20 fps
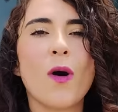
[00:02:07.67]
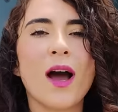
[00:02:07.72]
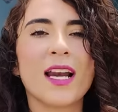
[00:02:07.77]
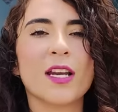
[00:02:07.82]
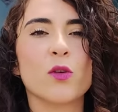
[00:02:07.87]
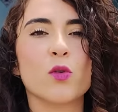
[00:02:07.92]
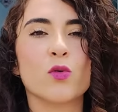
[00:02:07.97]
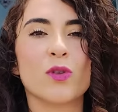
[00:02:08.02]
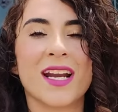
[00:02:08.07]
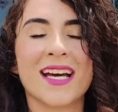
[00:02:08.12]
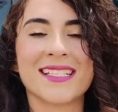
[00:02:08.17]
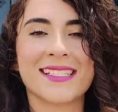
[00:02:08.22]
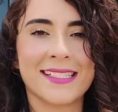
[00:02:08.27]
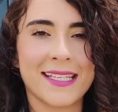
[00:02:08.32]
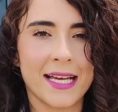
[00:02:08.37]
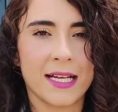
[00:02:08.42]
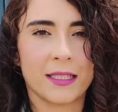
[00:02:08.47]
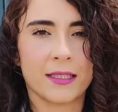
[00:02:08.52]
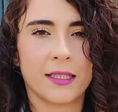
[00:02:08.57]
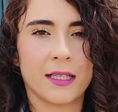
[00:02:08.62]
o alguna
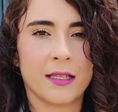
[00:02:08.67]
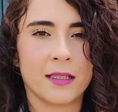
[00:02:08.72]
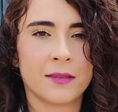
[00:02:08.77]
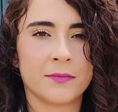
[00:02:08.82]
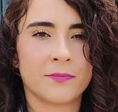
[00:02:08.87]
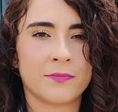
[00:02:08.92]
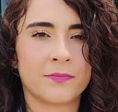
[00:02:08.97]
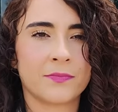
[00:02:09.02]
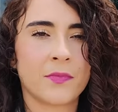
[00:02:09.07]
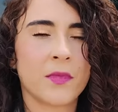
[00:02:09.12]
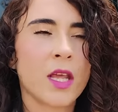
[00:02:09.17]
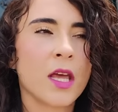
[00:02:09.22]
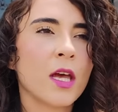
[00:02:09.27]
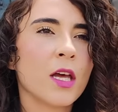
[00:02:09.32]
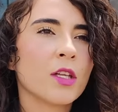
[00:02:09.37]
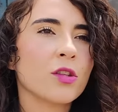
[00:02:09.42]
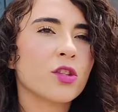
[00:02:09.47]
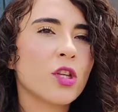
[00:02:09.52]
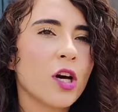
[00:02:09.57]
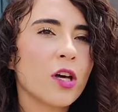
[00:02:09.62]
secta.
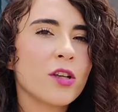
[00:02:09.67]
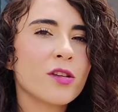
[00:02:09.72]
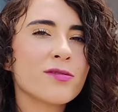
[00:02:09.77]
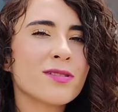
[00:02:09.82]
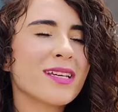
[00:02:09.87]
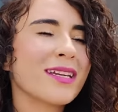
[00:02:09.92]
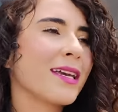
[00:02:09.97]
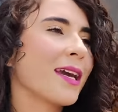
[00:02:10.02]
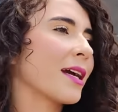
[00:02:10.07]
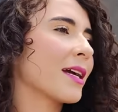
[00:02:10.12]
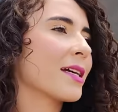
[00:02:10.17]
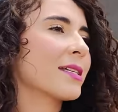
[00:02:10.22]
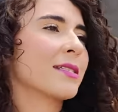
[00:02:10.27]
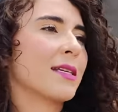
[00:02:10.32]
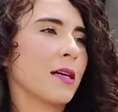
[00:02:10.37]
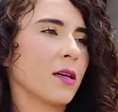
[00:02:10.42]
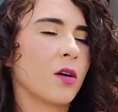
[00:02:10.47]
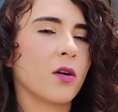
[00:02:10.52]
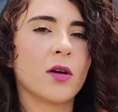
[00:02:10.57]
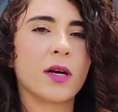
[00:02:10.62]
Todos tenían que
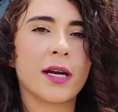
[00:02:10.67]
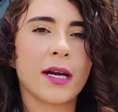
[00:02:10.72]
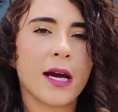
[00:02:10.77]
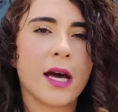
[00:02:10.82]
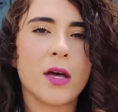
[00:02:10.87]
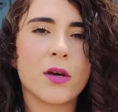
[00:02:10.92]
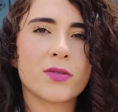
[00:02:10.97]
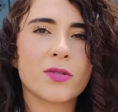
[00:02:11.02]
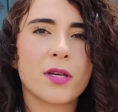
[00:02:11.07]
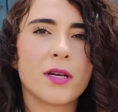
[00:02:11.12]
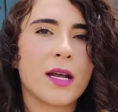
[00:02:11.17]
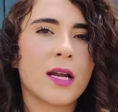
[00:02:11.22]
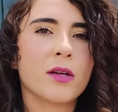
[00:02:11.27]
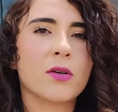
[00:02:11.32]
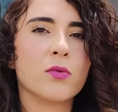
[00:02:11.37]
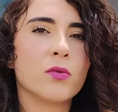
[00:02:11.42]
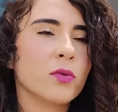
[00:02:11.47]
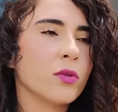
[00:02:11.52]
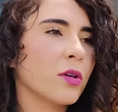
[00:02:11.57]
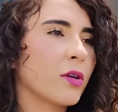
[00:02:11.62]
estar congregados en
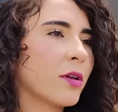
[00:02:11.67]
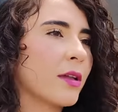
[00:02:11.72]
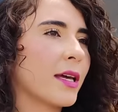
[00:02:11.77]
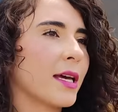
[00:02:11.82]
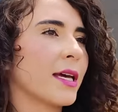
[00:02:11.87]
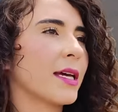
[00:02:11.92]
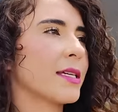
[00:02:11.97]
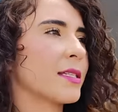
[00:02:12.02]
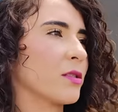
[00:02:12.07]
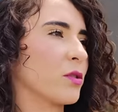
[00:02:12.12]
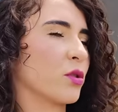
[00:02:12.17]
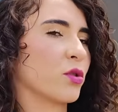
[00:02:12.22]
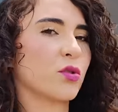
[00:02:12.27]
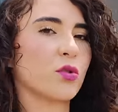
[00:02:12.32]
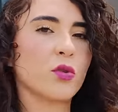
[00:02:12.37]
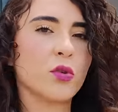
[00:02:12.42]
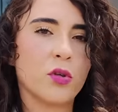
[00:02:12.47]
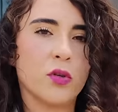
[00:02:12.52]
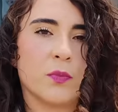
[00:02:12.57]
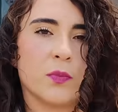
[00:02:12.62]
alguno de
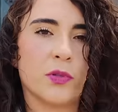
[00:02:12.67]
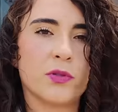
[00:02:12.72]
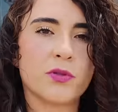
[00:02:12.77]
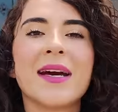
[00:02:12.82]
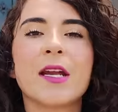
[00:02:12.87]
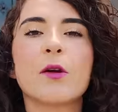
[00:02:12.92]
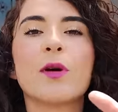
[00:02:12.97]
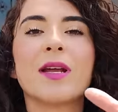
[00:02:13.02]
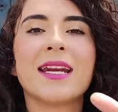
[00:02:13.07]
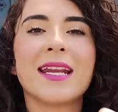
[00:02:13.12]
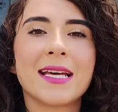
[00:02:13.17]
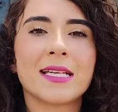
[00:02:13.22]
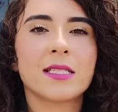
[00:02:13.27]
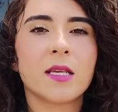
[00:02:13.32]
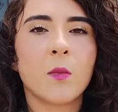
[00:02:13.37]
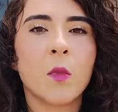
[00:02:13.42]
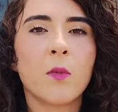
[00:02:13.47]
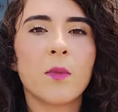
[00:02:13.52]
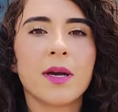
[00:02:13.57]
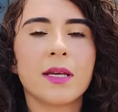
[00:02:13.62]
estos grupos, pero en
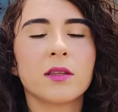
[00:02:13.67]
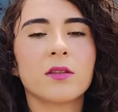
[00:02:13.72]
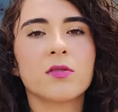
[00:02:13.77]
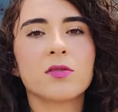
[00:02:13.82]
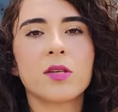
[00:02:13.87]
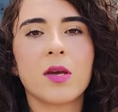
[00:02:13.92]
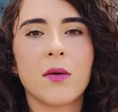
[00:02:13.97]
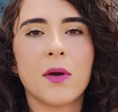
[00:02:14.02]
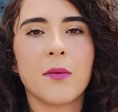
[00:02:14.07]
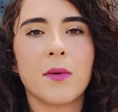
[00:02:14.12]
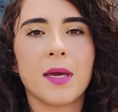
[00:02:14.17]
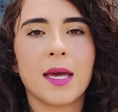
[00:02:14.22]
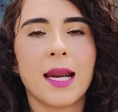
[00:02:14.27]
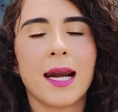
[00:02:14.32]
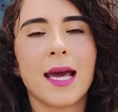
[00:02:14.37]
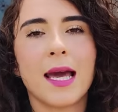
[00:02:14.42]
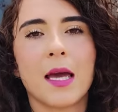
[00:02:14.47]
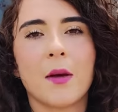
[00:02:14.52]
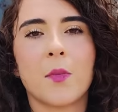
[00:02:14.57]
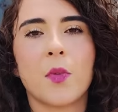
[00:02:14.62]
ese momento se
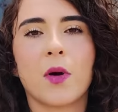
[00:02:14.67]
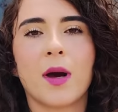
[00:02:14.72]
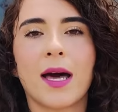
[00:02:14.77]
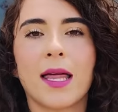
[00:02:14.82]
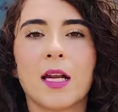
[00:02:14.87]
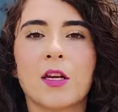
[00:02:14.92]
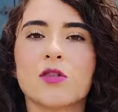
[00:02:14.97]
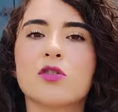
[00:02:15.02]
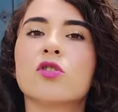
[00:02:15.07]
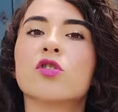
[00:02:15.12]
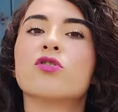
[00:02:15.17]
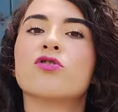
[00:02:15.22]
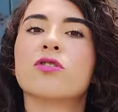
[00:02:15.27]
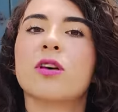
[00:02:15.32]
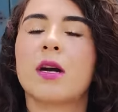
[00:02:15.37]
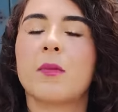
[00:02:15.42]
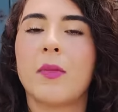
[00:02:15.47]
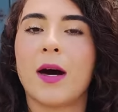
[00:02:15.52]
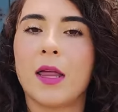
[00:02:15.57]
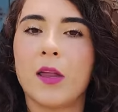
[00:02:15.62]
vivía la época de los
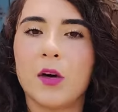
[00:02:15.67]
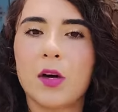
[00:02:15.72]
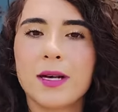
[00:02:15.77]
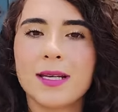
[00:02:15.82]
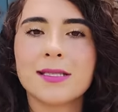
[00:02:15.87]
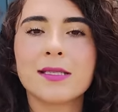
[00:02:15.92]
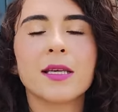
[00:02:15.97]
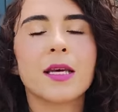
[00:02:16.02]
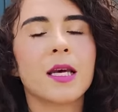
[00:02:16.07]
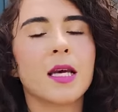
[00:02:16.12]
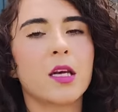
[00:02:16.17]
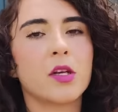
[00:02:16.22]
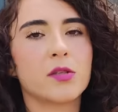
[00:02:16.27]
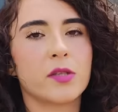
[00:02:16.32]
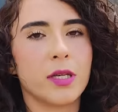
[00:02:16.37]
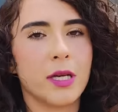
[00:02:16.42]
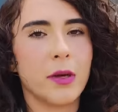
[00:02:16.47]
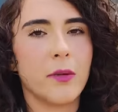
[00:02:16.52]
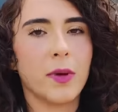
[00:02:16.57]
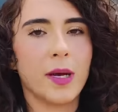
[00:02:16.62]
conservadores y
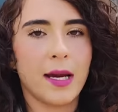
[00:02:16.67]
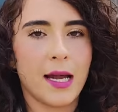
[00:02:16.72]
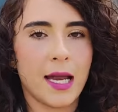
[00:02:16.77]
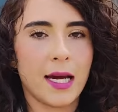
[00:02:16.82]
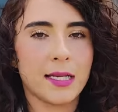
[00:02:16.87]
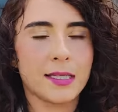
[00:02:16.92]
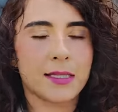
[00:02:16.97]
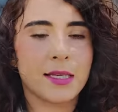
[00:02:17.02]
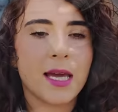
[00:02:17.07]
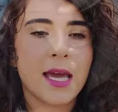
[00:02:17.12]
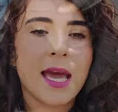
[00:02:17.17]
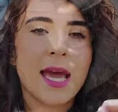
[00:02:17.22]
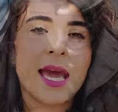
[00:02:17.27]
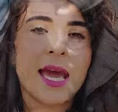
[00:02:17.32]
los liberales.